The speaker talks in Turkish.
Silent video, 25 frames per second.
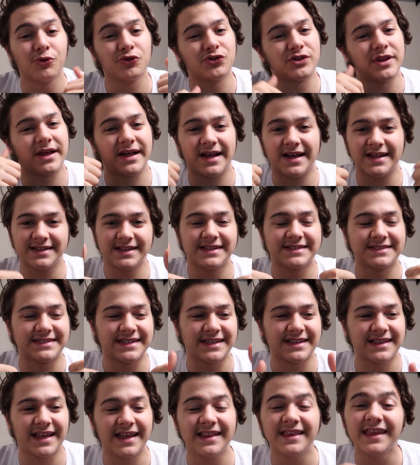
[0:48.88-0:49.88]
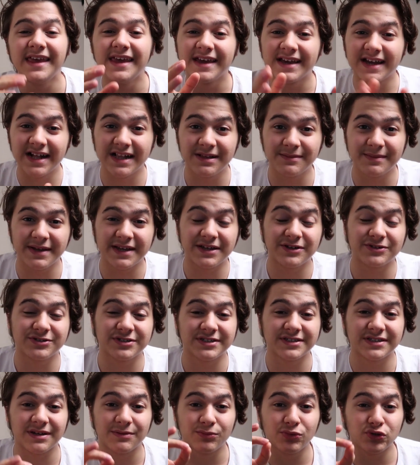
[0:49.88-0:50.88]
mutlaka destekleyin. Kanalıma
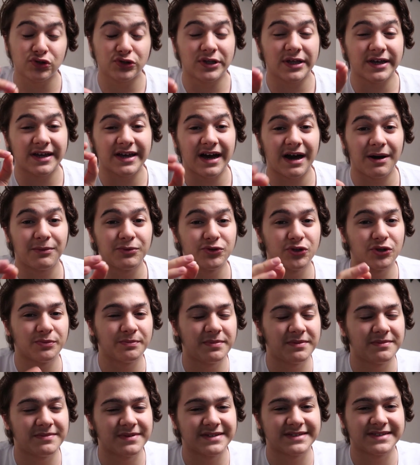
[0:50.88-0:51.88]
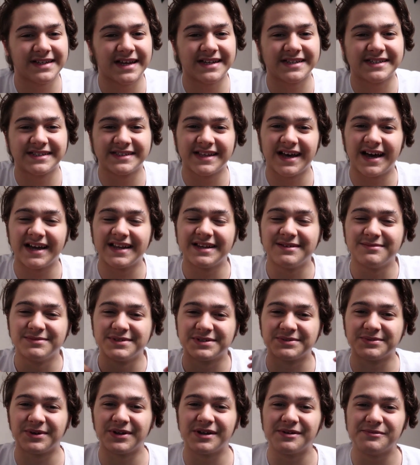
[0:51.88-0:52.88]
geliyorsanız da mutlaka abone olup bilmenizi açın.
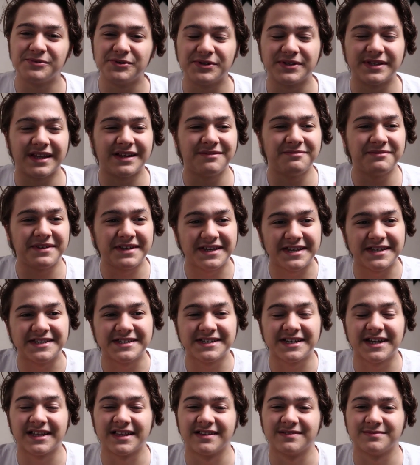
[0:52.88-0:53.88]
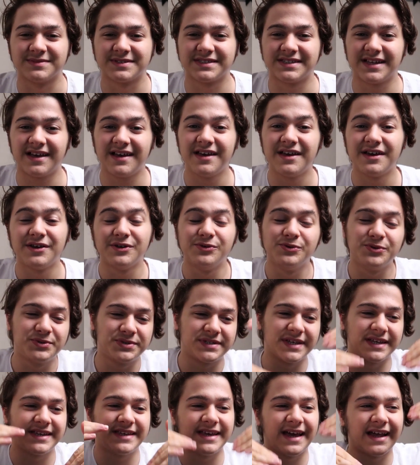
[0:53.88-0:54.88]
Ailemizi böyle büyütelim. İkinci kanalımızda
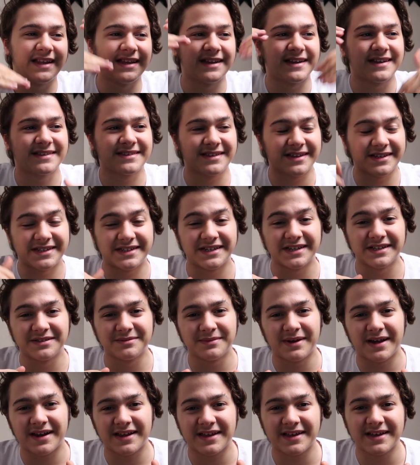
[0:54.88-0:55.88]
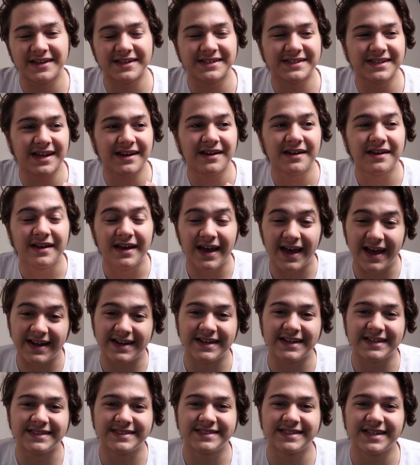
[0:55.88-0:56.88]
yüksek yerlere taşıyalım arkadaşlar.
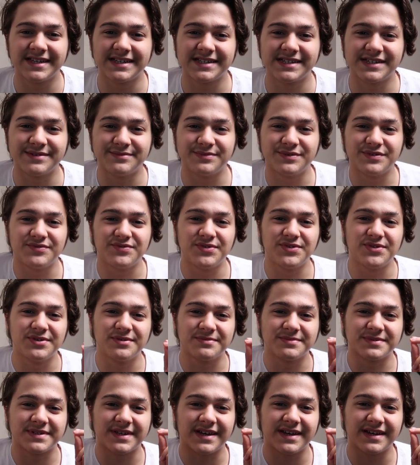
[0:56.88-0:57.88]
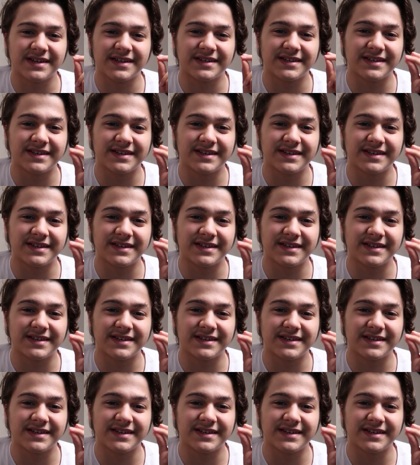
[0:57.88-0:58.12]
Her neyse şimdi videomuza